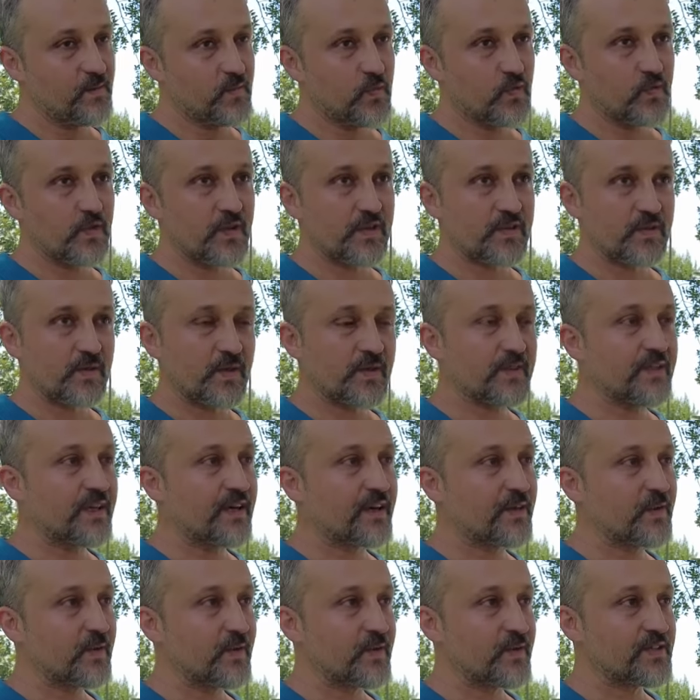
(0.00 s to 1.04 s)
Bundan sonra
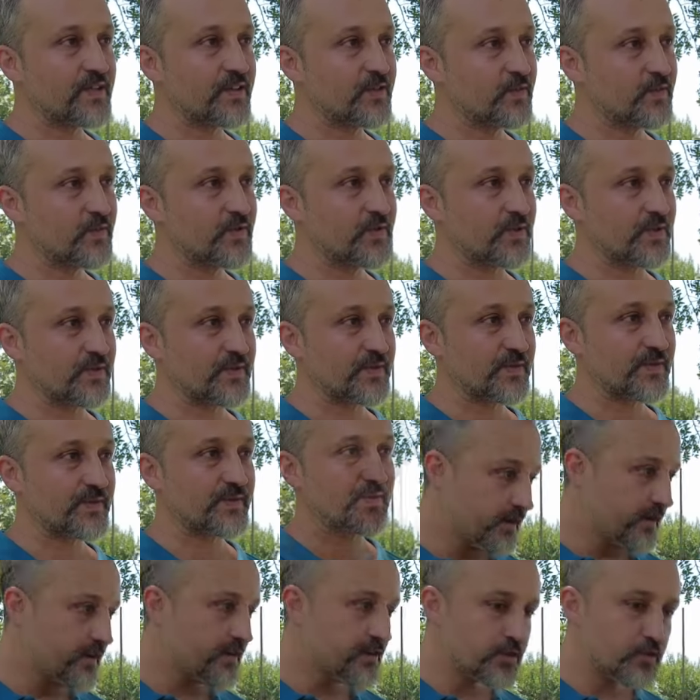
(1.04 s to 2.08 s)
daha iyi olacağını umuyoruz.
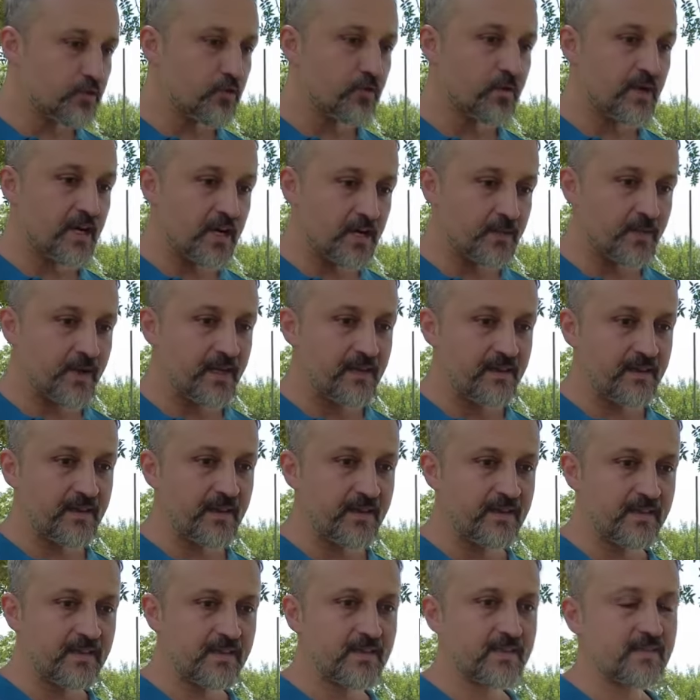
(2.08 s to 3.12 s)
İncilo ve
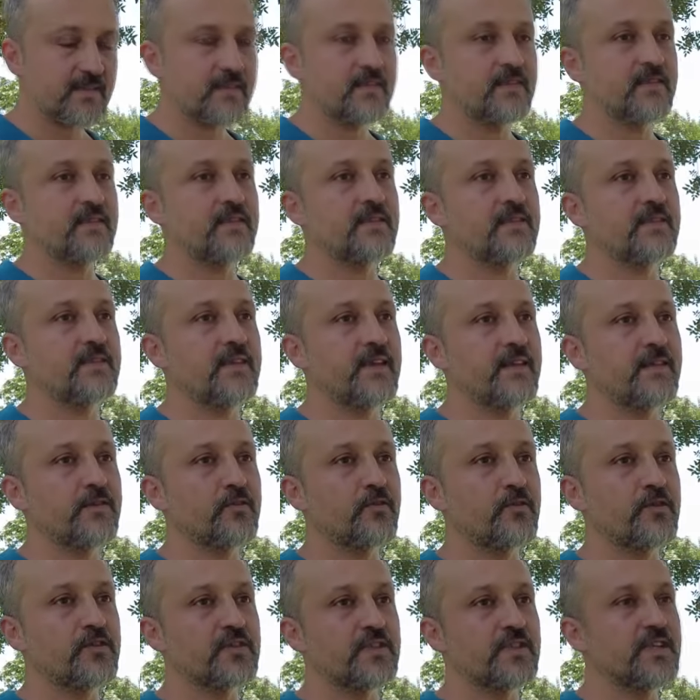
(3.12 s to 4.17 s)
Erbeil'deyiz. E, TED
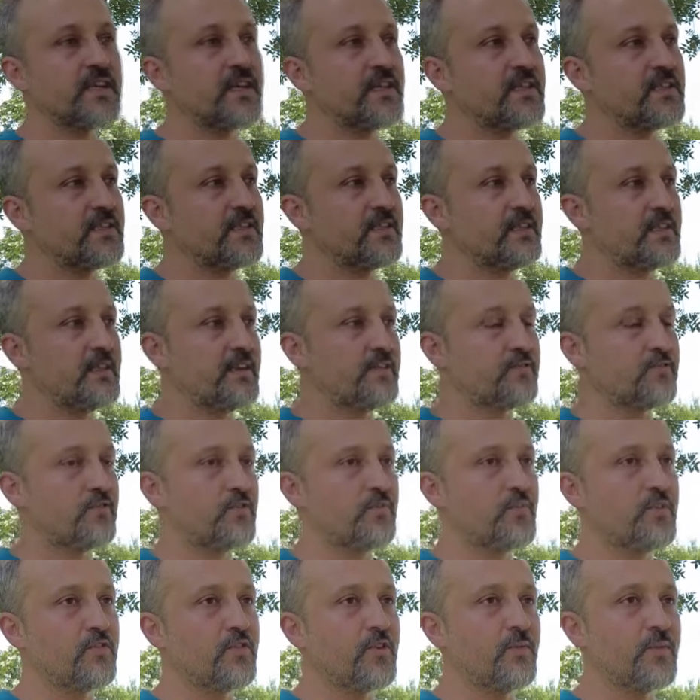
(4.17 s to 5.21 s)
Koleji'ni geçtikten
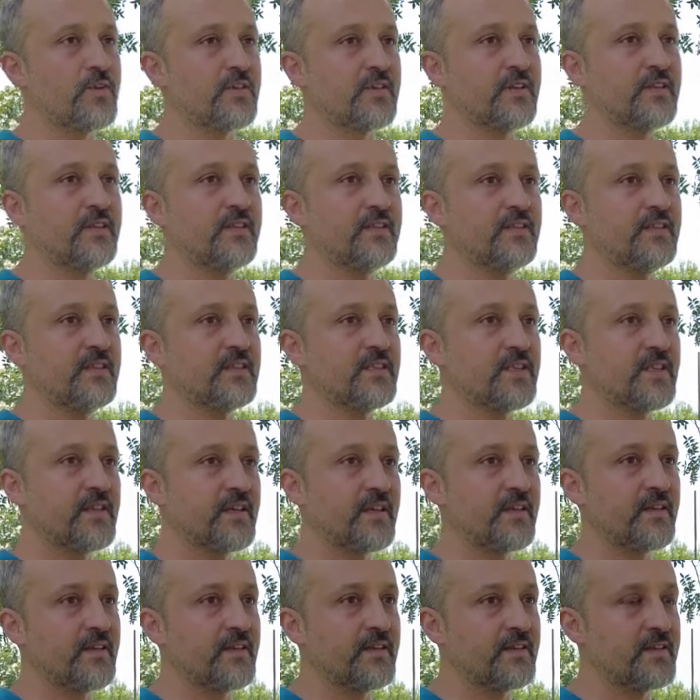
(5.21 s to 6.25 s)
sonra bir kilometrede
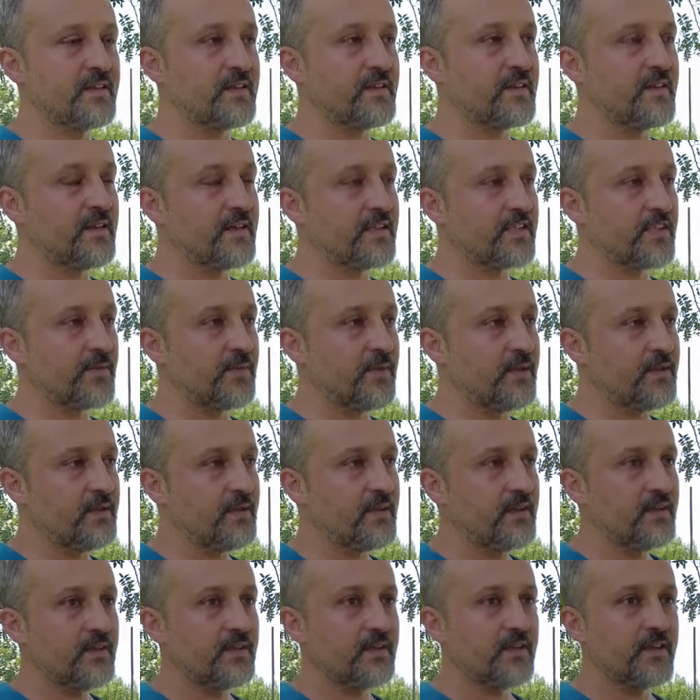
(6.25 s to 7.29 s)
içeriye girdikleri zaman
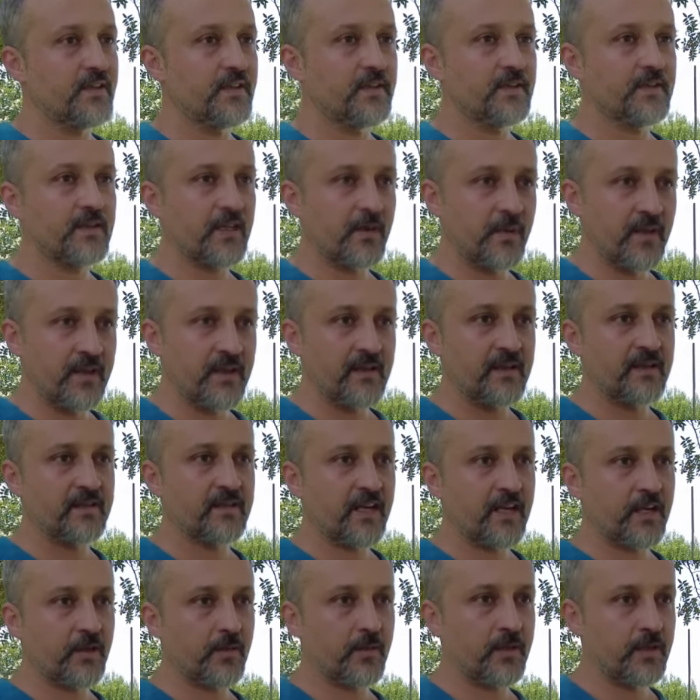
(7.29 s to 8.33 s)
e, tabelaları
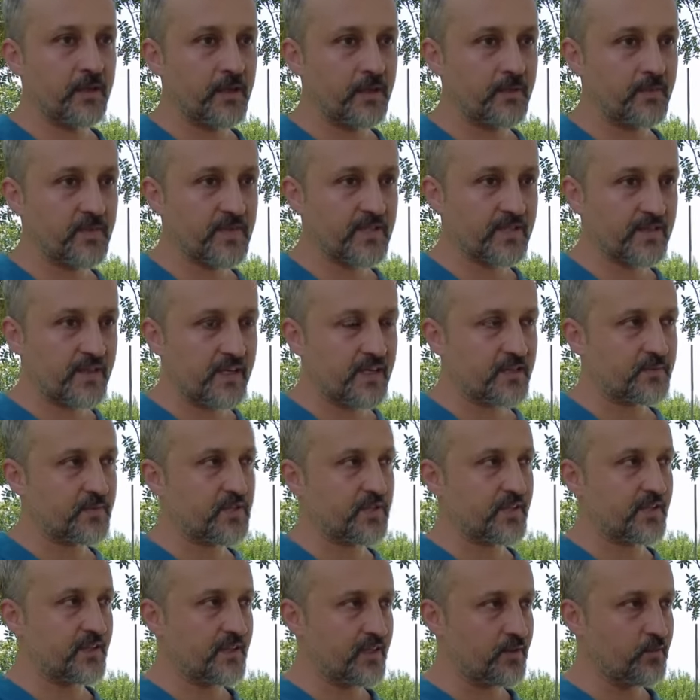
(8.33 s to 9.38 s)
takip ederek bizi rahat bir
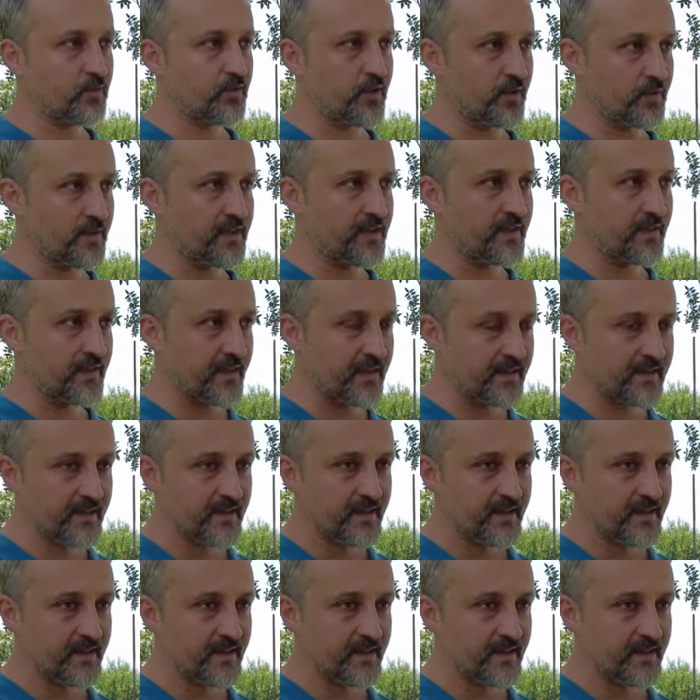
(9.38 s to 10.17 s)
şekilde bulabilirler.